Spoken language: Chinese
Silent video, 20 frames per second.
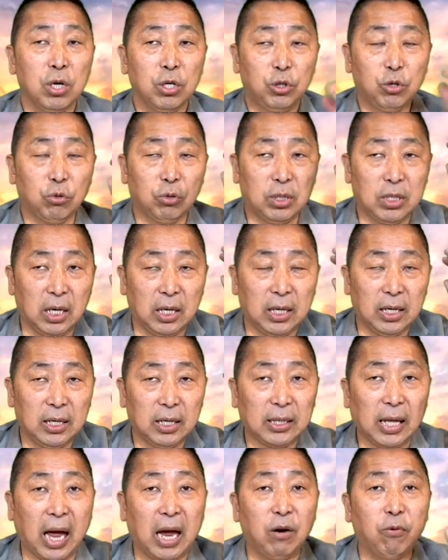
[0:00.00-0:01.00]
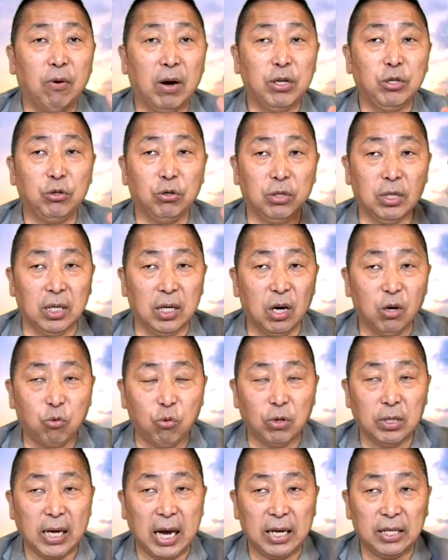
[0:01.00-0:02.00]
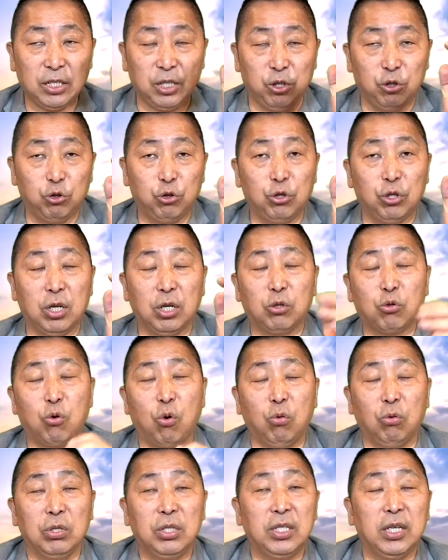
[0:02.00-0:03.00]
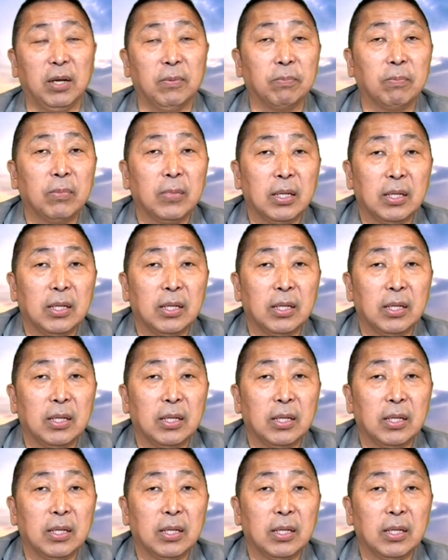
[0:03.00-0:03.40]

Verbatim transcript: 就整个的台湾，就整个国家体制的重建。